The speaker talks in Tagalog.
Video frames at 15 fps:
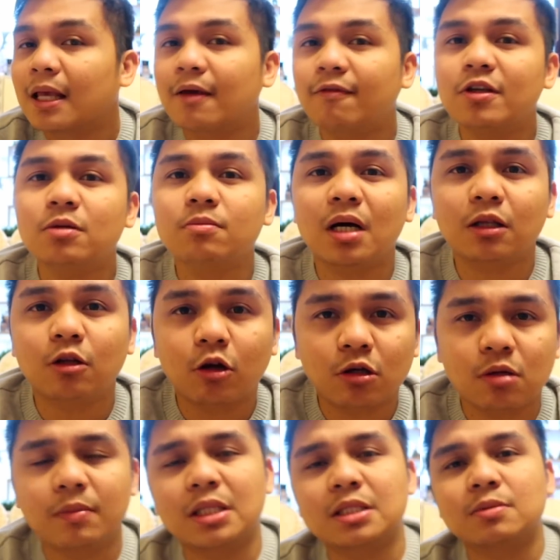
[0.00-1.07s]
Even yung mga
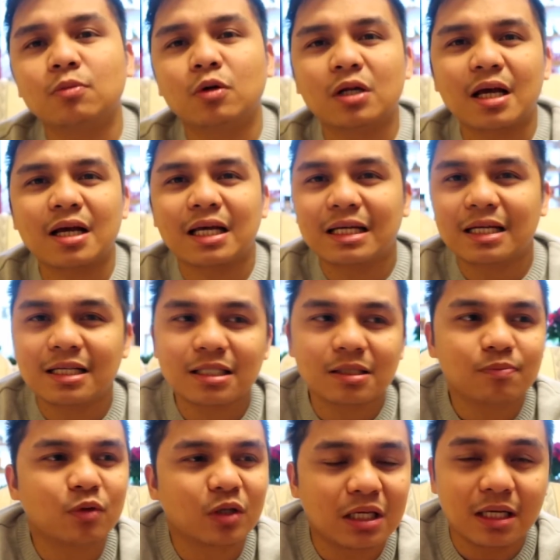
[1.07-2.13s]
documents mo na
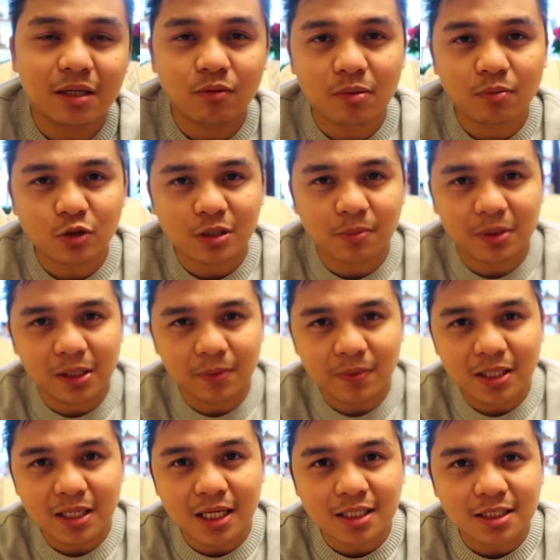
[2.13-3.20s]
iniisip mong iiwan mo sa
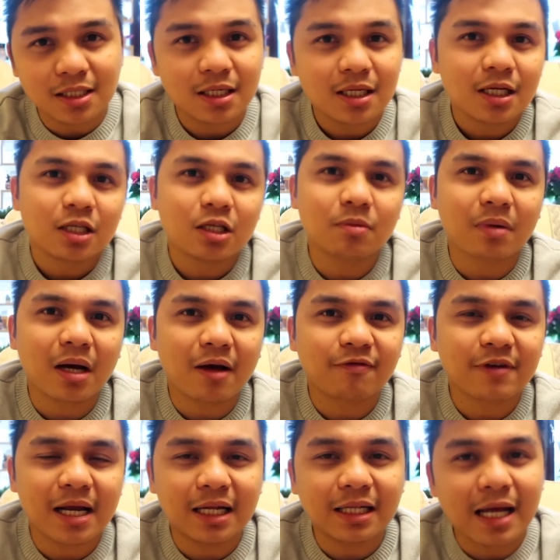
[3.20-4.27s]
Pilipinas, yung mga
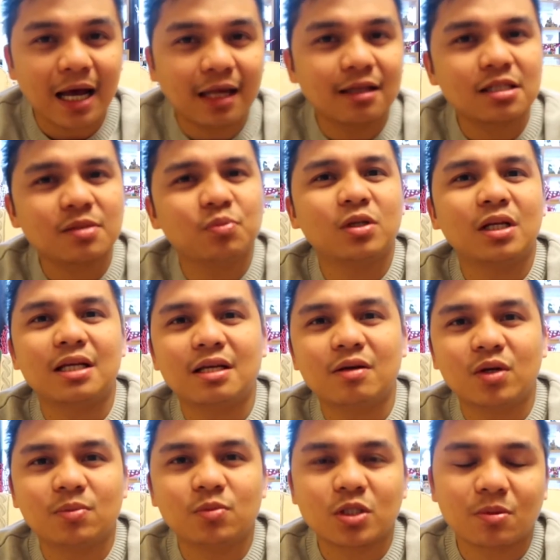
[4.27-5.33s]
valid IDs mo na
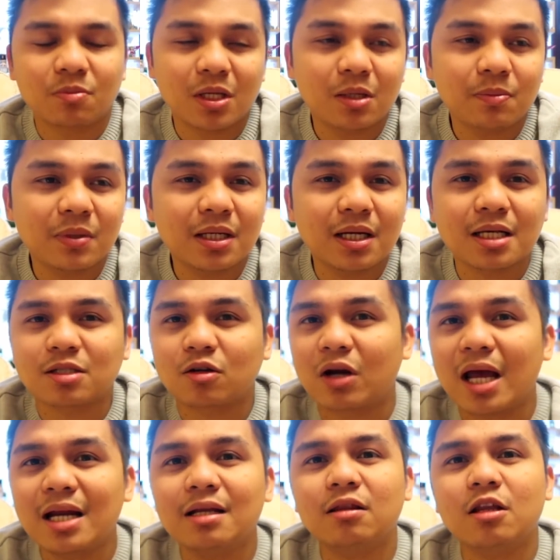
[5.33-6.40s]
iiwan mo sa Pilipinas, or
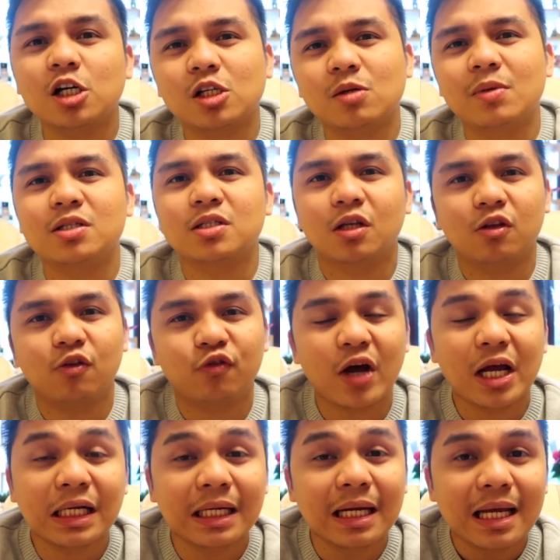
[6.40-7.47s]
any documents that you
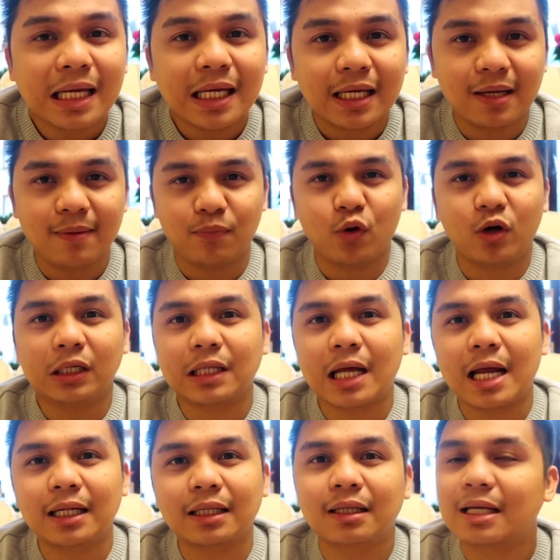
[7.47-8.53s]
find
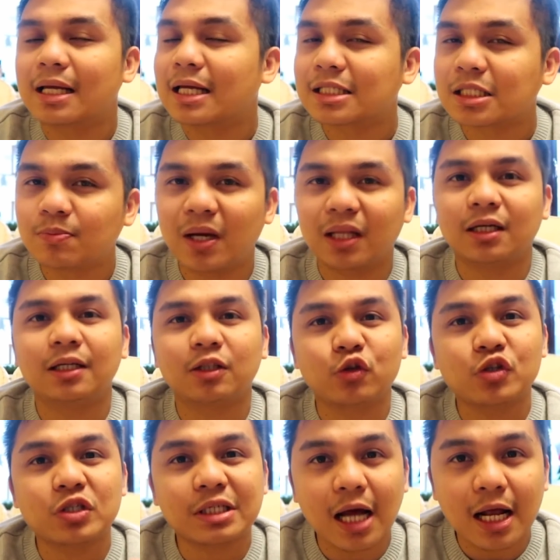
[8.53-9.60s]
important, it's better to
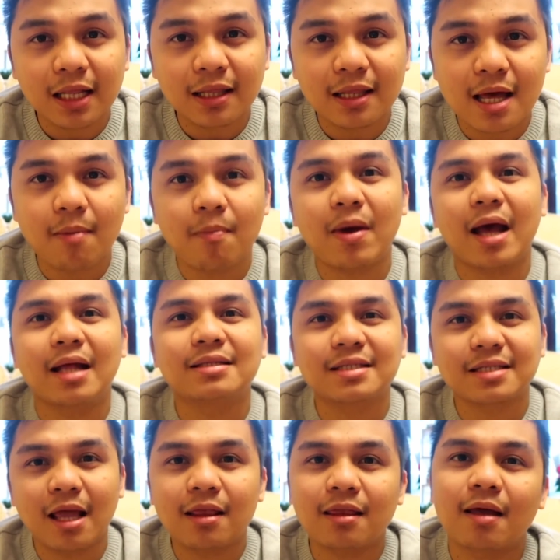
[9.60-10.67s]
scan them and
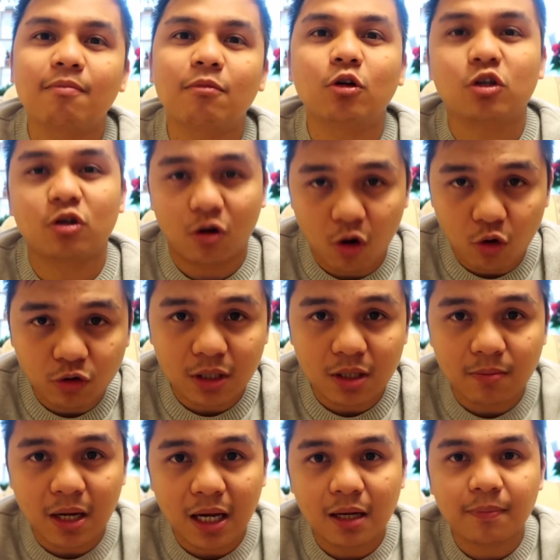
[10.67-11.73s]
send them on your own
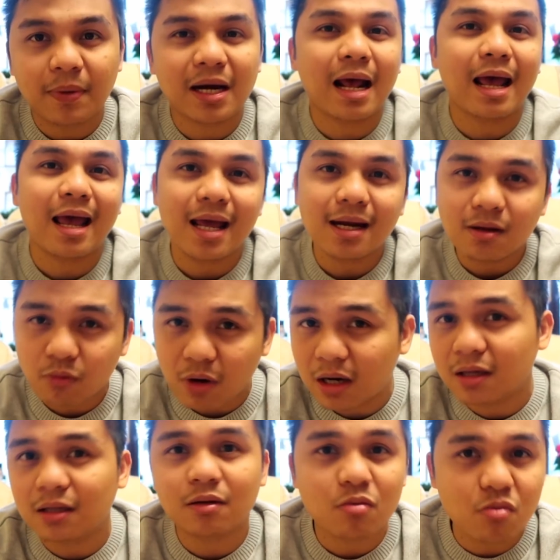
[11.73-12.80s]
email para anywhere
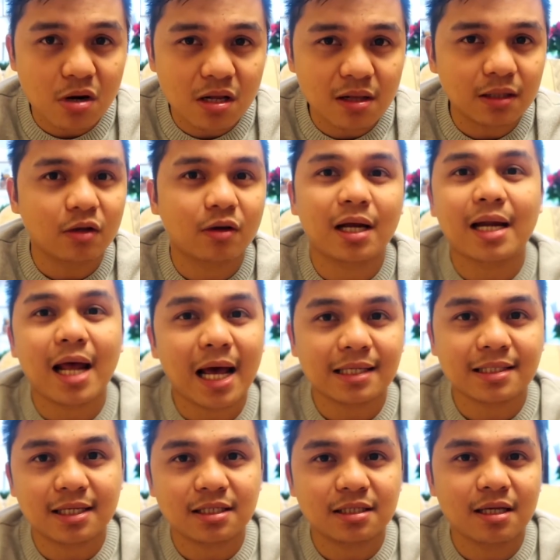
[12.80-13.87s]
in the world you can
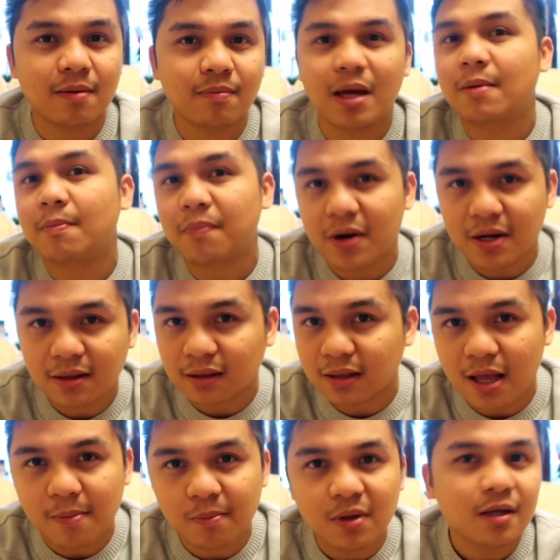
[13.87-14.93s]
access them and print
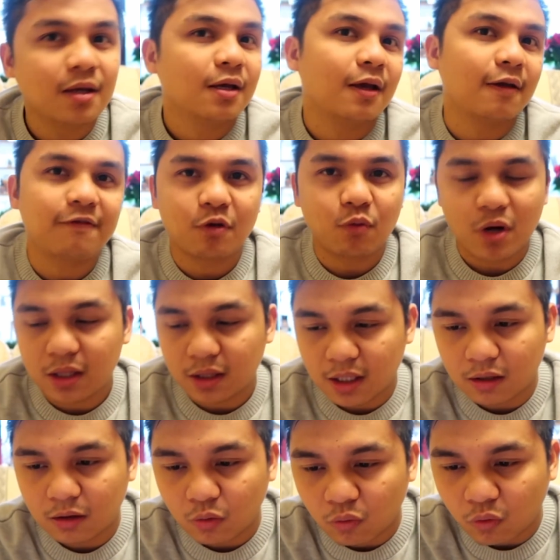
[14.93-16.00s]
them if you
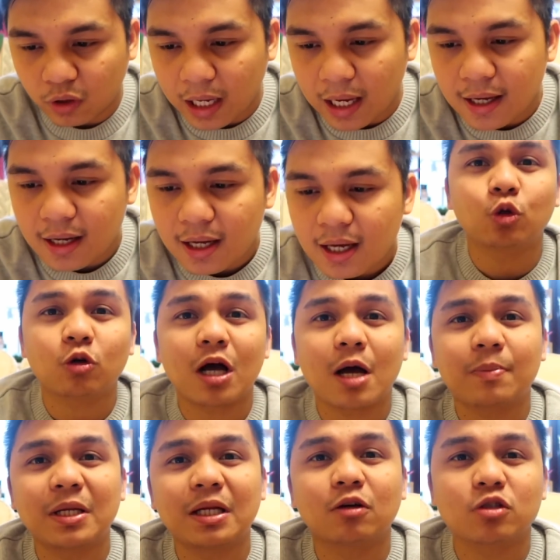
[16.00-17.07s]
wanted to, okay?
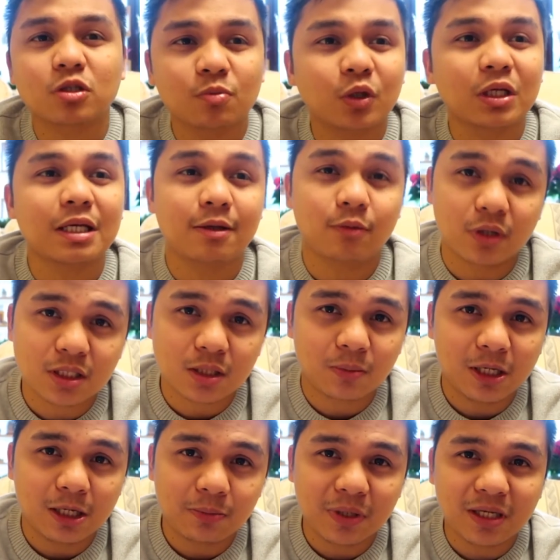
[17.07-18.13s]
Photocopy na gusto mong iiwan sa
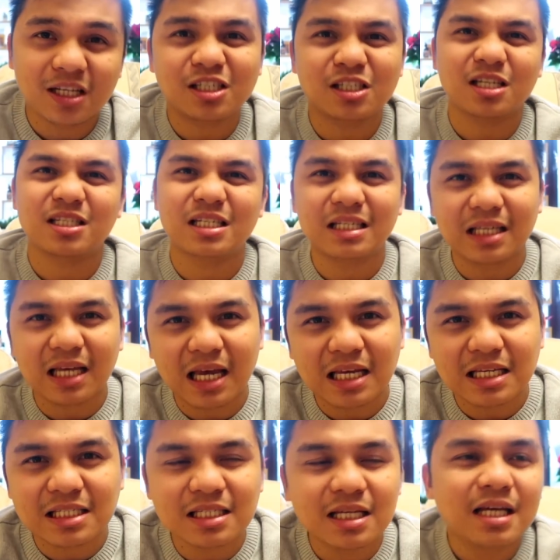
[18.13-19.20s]
Pilipinas just in
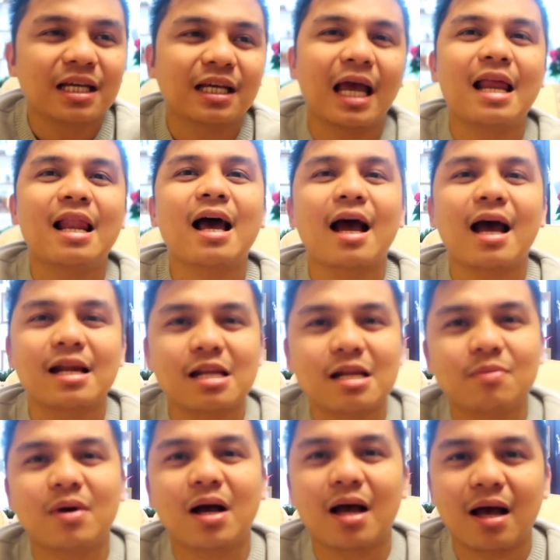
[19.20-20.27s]
case kailanganin
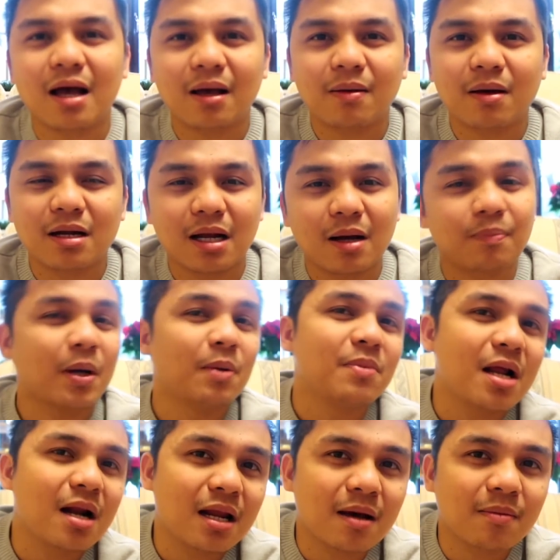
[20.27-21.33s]
ng mga ng
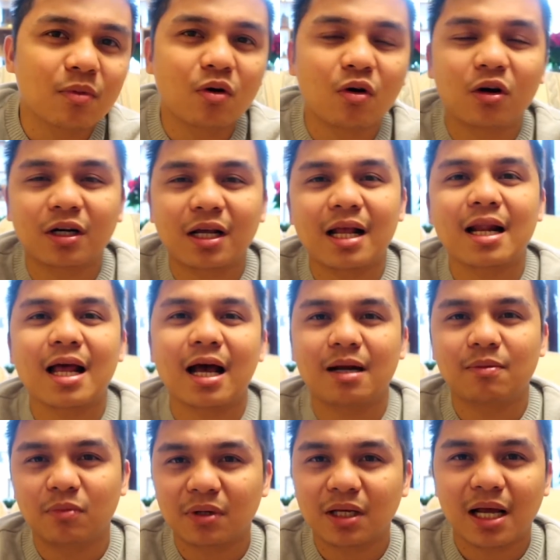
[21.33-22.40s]
pamilya mo or kailangan